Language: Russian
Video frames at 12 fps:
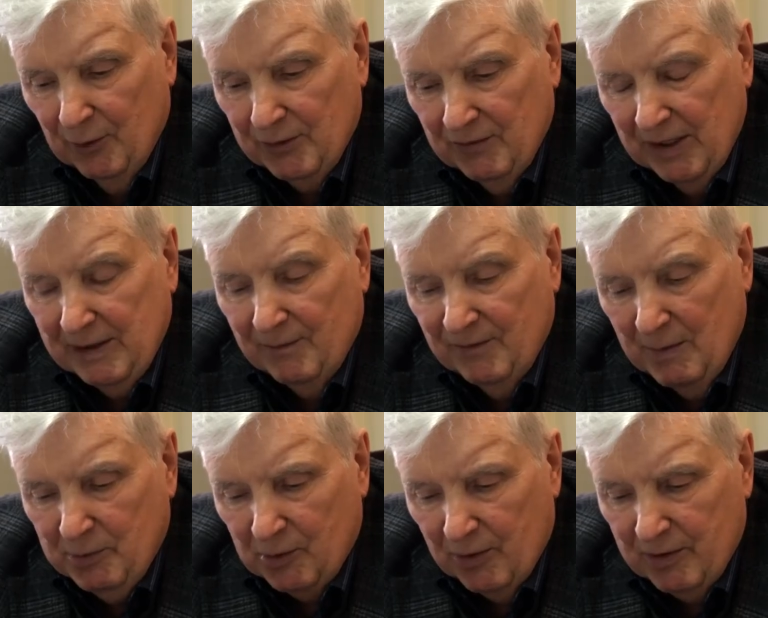Вот в этом
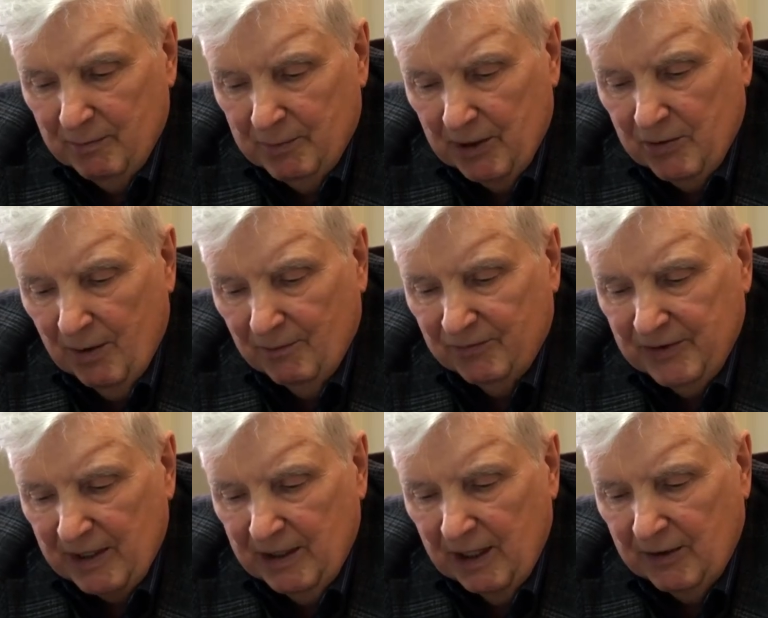вопрос. Причем в
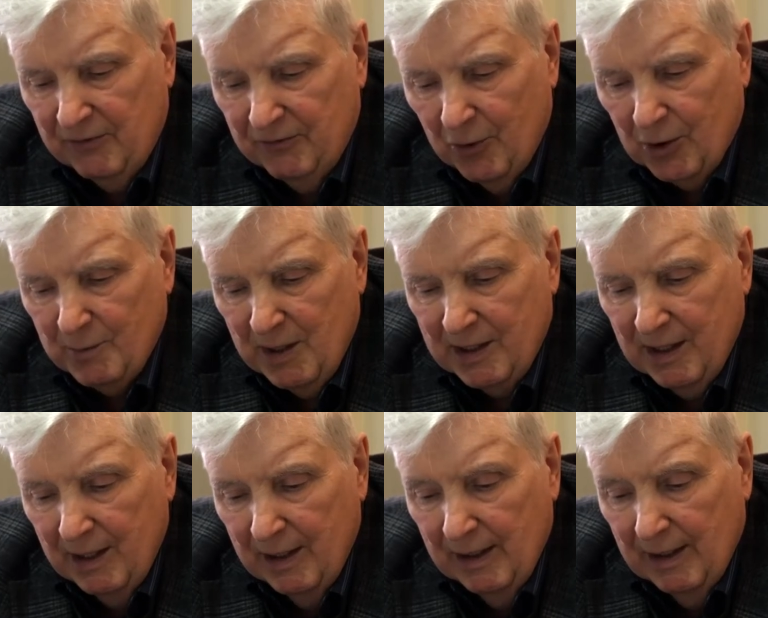таких формах,
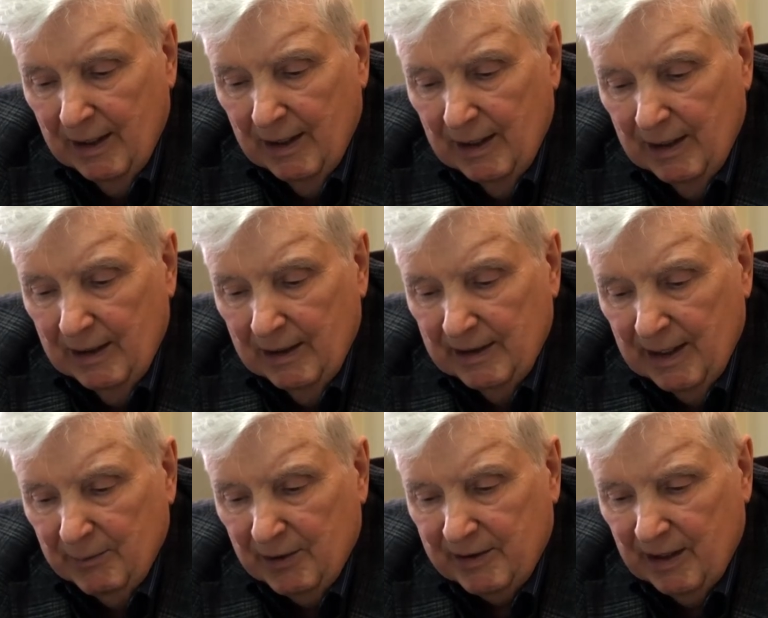
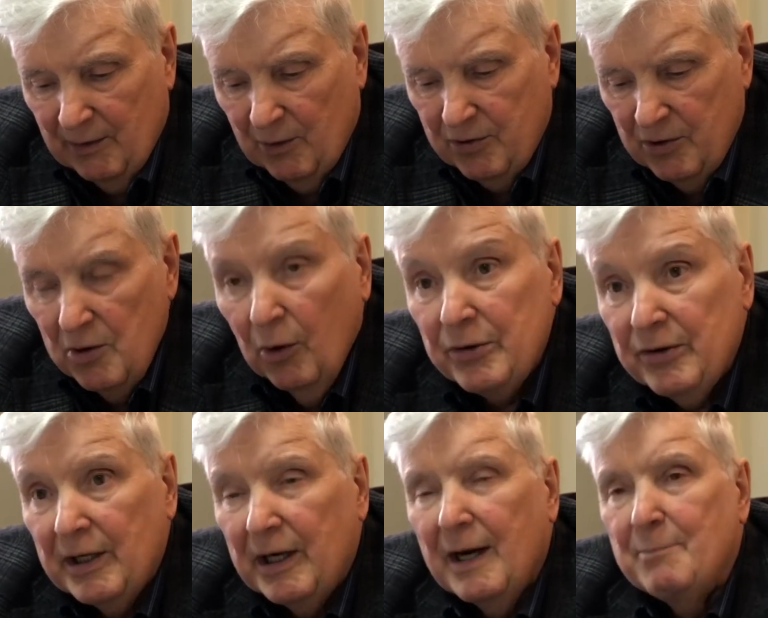я бы сказал, очень
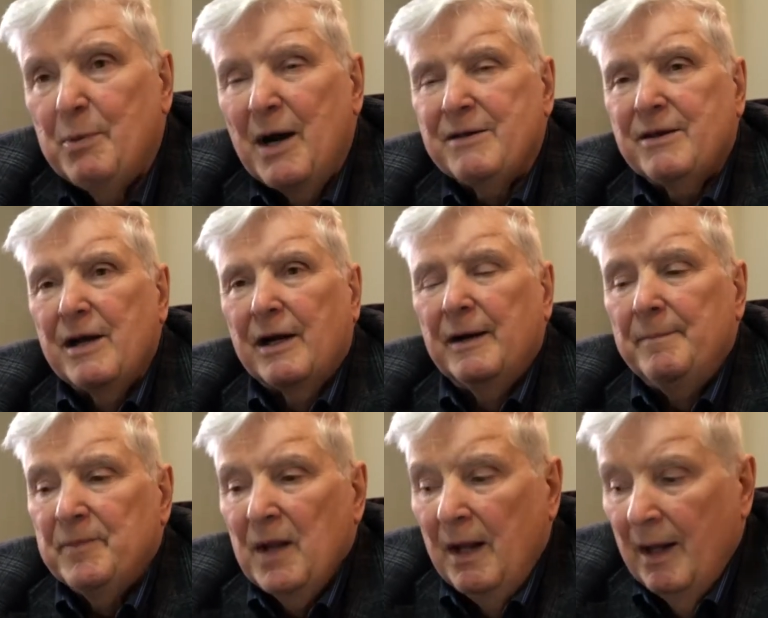острых, опасных,
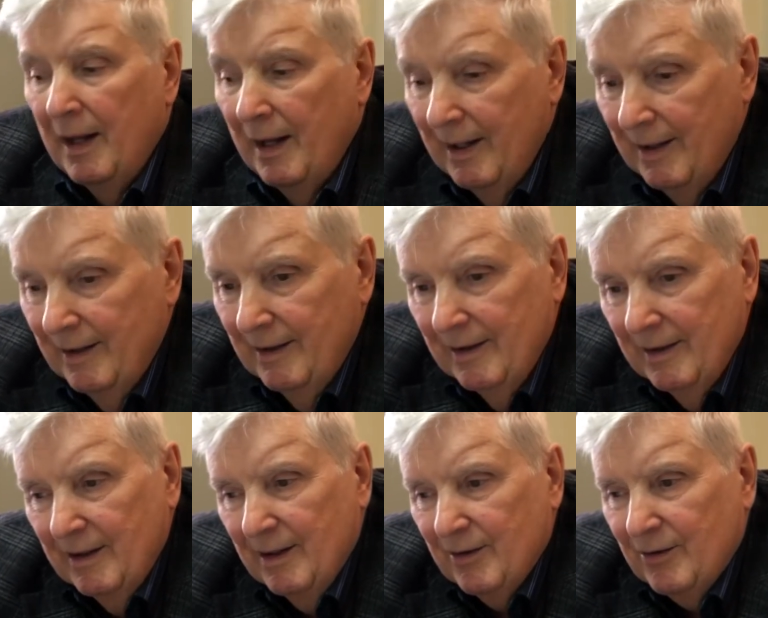
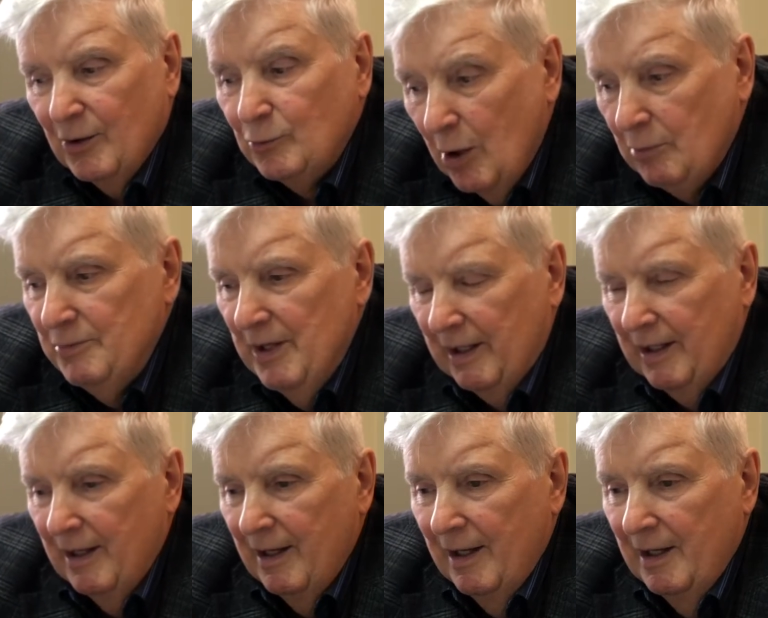
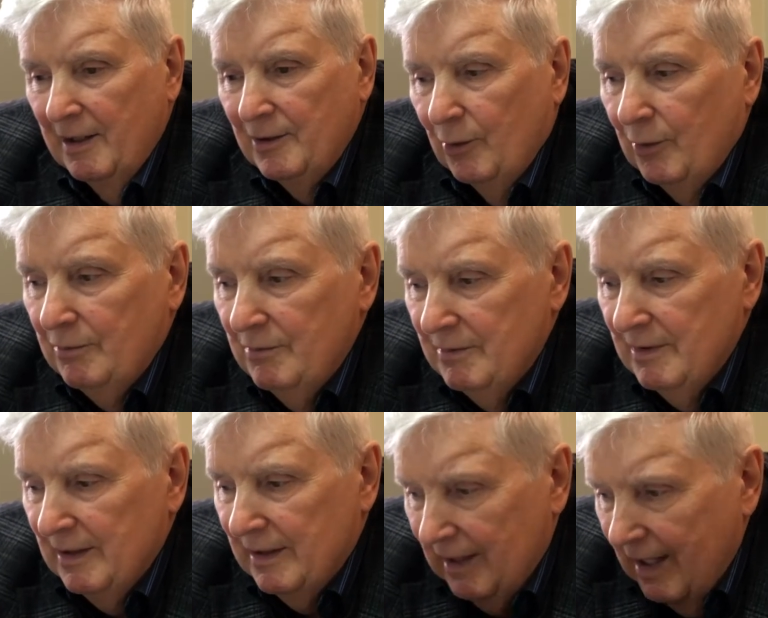злобных. Ну,
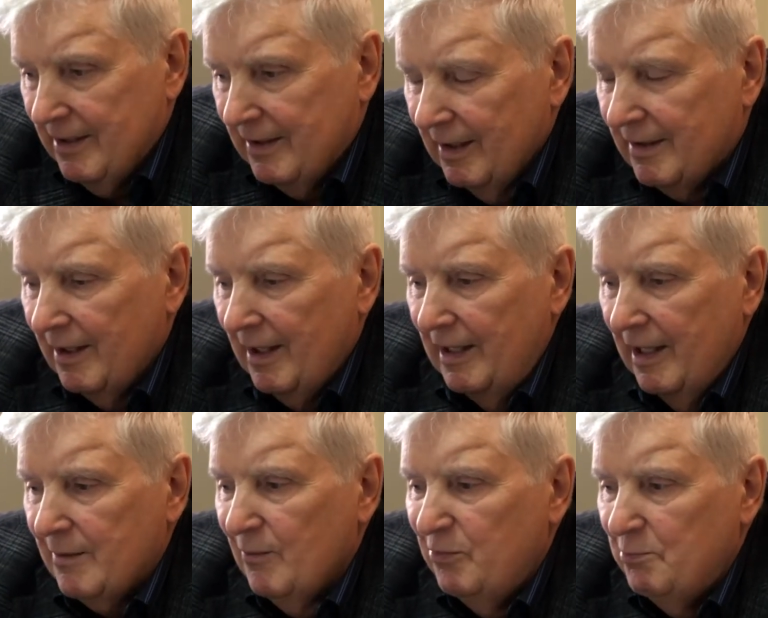есть
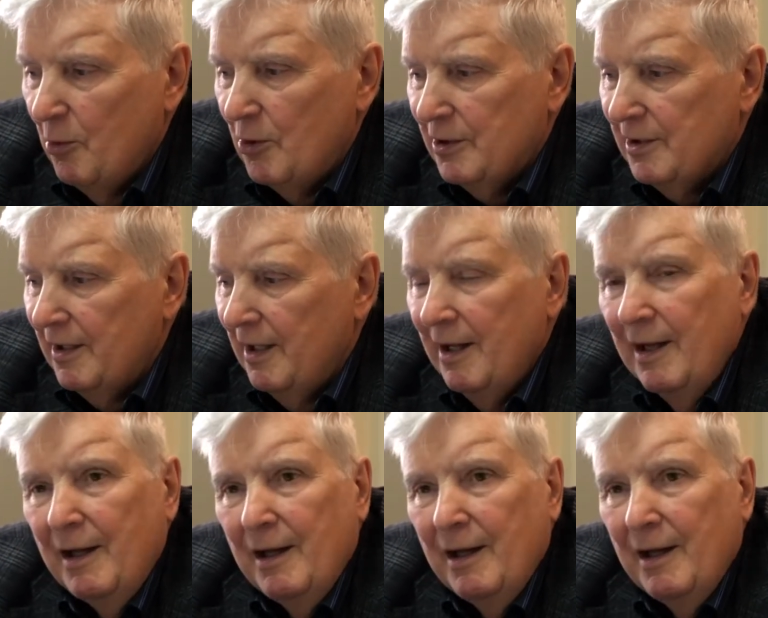национализм в Польше,